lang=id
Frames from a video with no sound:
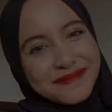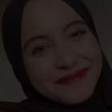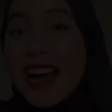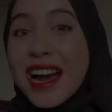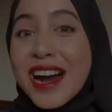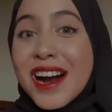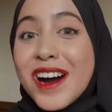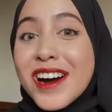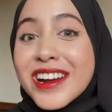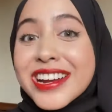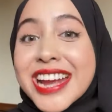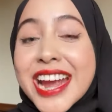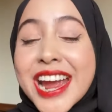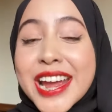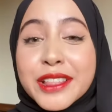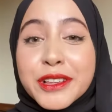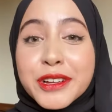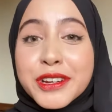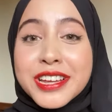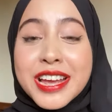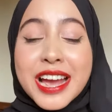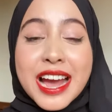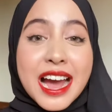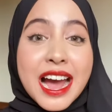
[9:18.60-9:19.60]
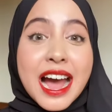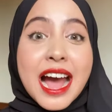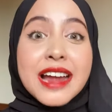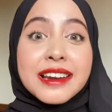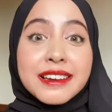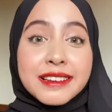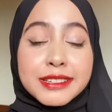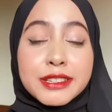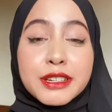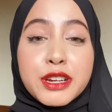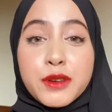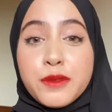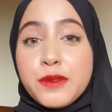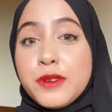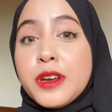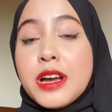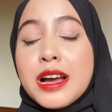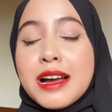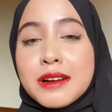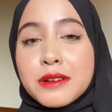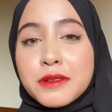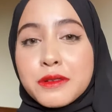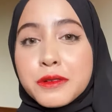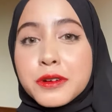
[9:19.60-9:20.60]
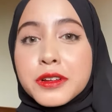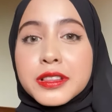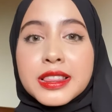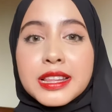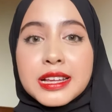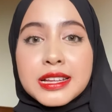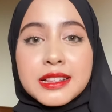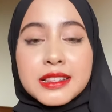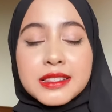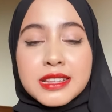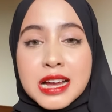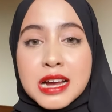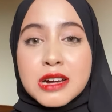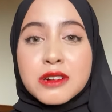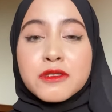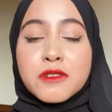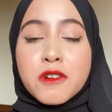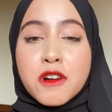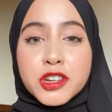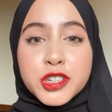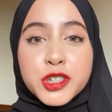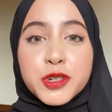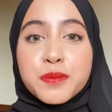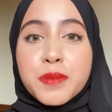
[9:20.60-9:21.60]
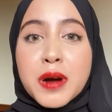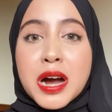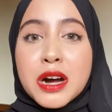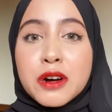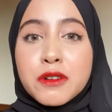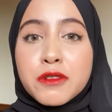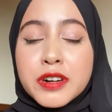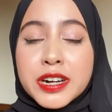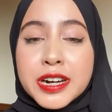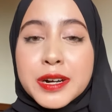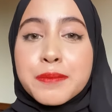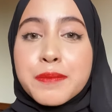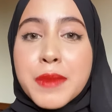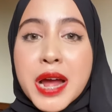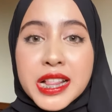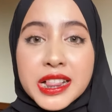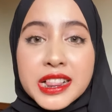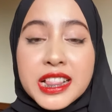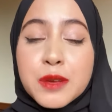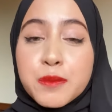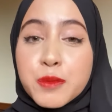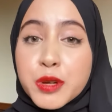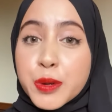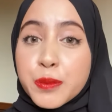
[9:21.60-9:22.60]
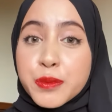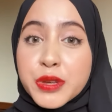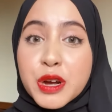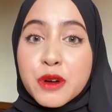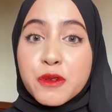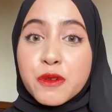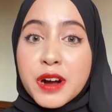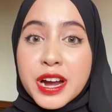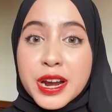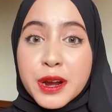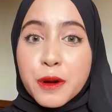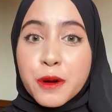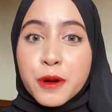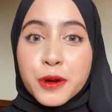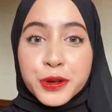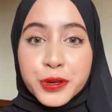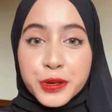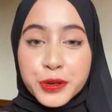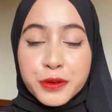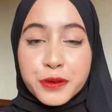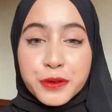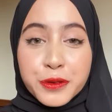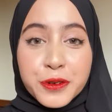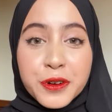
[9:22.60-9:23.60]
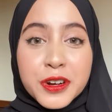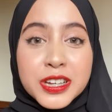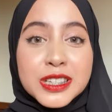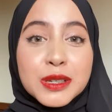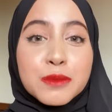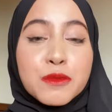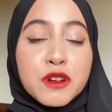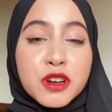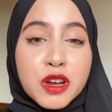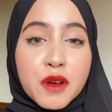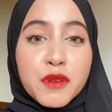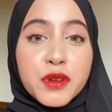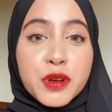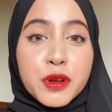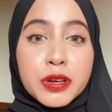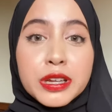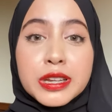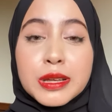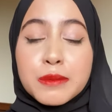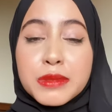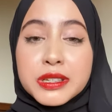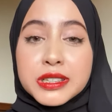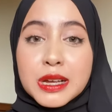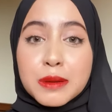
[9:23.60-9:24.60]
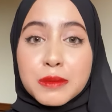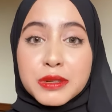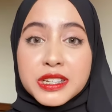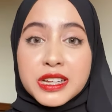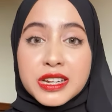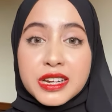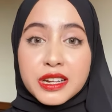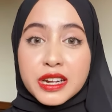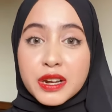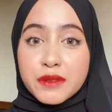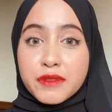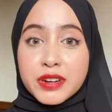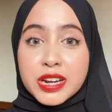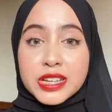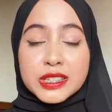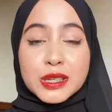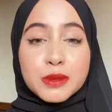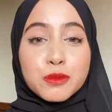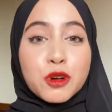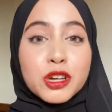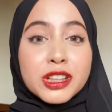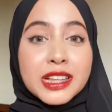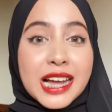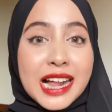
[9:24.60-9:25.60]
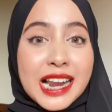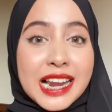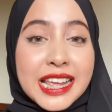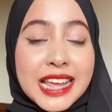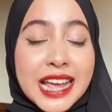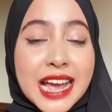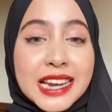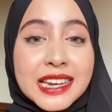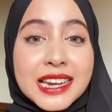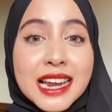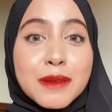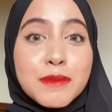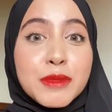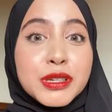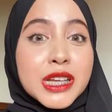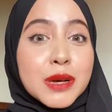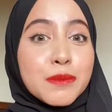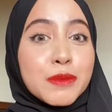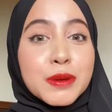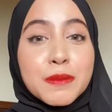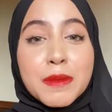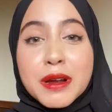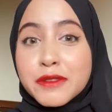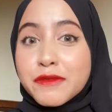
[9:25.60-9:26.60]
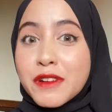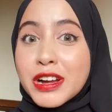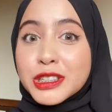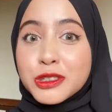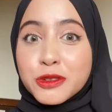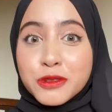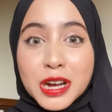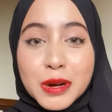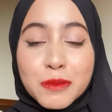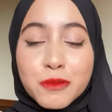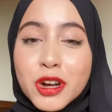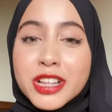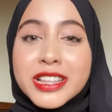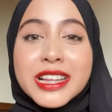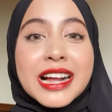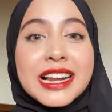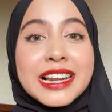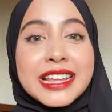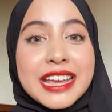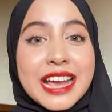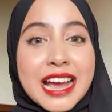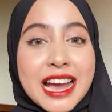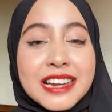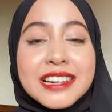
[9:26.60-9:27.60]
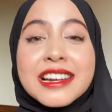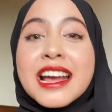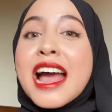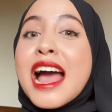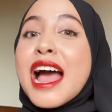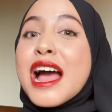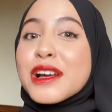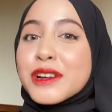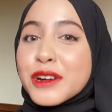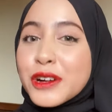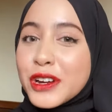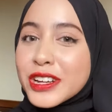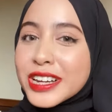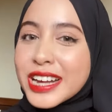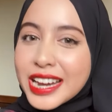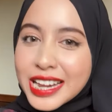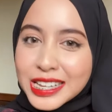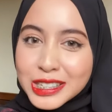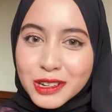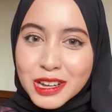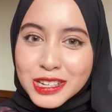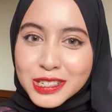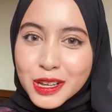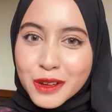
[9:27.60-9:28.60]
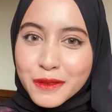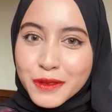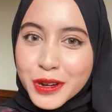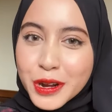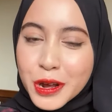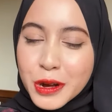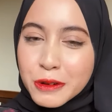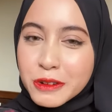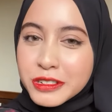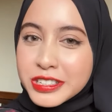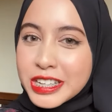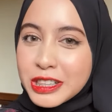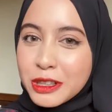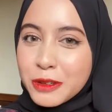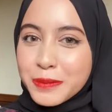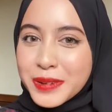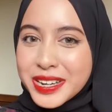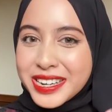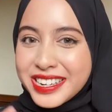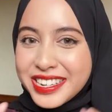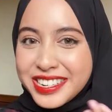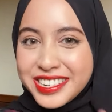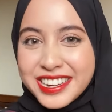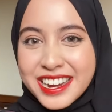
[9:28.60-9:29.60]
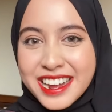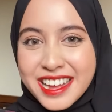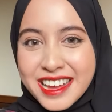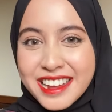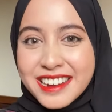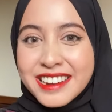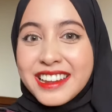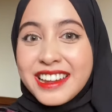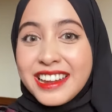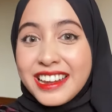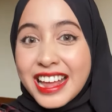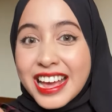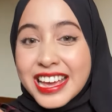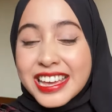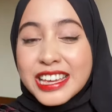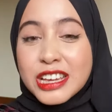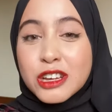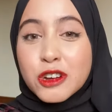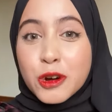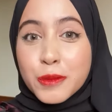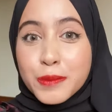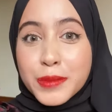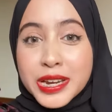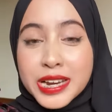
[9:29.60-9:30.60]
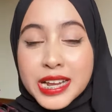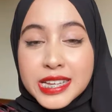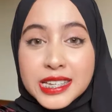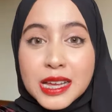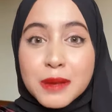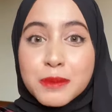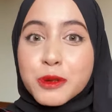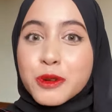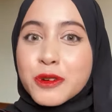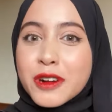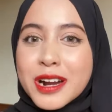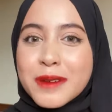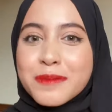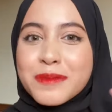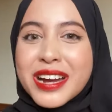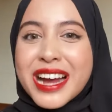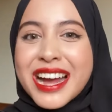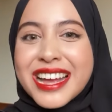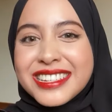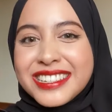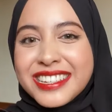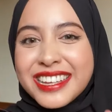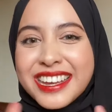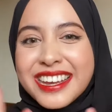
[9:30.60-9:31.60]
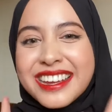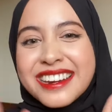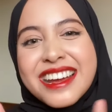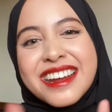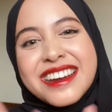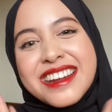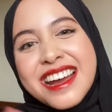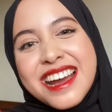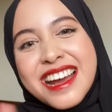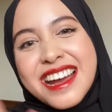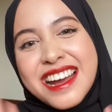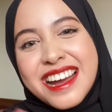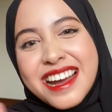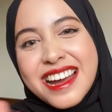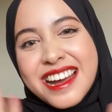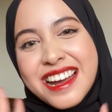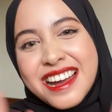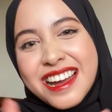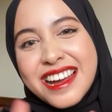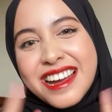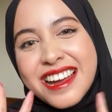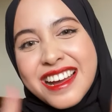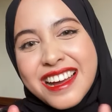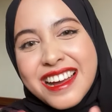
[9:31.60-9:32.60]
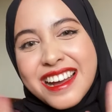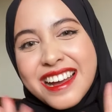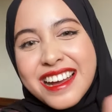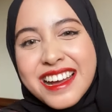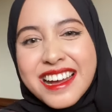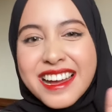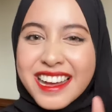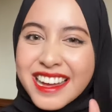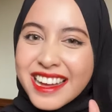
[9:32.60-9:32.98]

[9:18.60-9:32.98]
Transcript: Oke okay, itu dia Hannes review aku tentang Roach Power Matte Lip Creamnya YOU. Semoga video ini bisa menjadi referensi buat kalian dan bisa bermanfaat juga buat kalian. Kalau kalian suka sama video aku, jangan lupa di share, like, comment, and subscribe. Makasih, dadah!